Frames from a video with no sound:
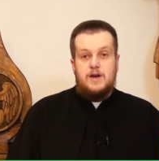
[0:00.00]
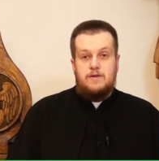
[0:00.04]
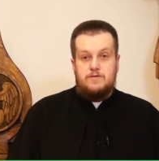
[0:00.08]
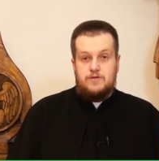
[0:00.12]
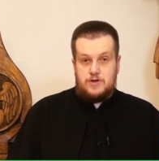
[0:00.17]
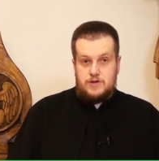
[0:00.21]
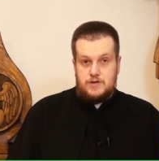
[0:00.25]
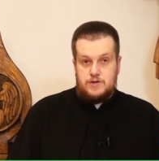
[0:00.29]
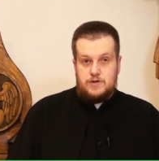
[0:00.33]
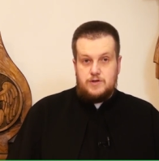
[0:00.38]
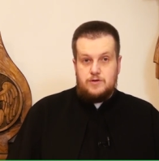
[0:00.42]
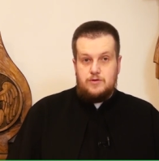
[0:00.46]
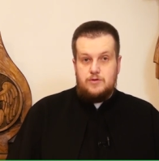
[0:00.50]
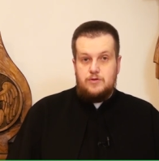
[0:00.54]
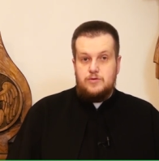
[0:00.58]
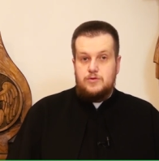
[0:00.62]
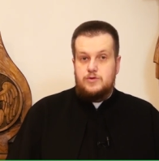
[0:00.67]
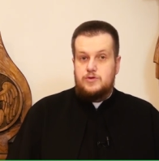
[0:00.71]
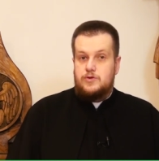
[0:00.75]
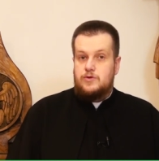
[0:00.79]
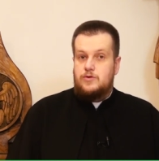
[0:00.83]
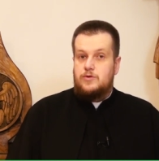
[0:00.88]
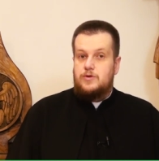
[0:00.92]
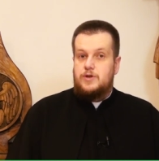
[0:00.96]
wszystko,
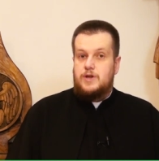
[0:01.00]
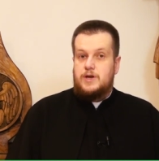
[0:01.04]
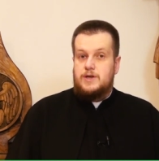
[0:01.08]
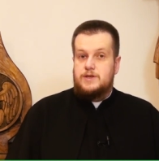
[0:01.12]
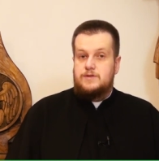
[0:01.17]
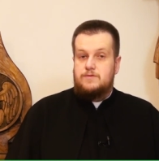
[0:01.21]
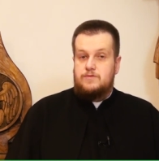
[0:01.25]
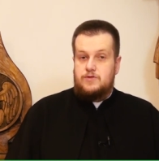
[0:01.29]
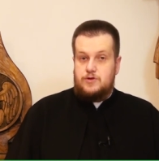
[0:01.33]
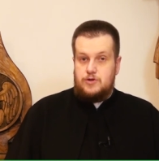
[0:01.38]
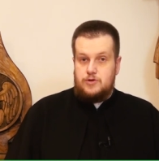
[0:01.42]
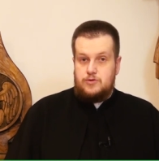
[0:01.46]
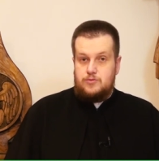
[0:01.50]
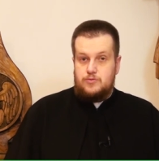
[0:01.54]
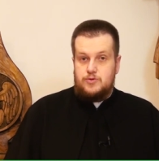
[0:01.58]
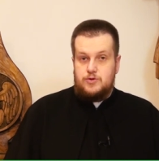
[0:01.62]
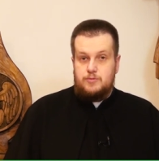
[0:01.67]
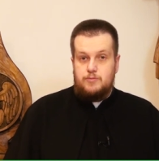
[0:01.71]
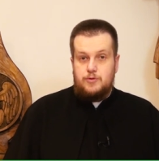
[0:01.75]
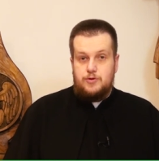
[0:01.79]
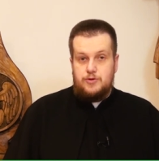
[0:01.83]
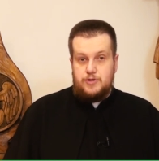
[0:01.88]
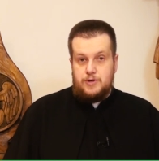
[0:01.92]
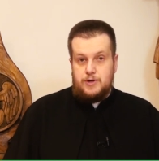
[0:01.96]
co nas w życiu
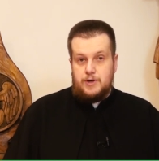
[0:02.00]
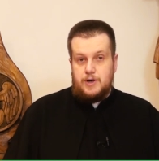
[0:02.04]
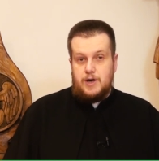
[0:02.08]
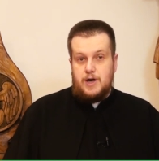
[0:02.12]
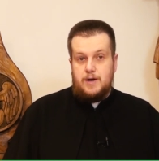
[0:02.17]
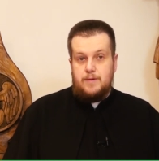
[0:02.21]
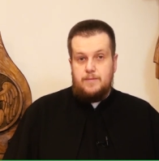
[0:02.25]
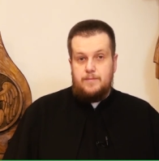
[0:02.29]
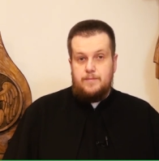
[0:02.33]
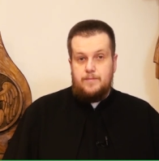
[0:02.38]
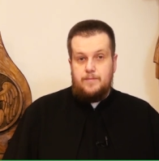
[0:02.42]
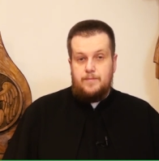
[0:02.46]
spotyka?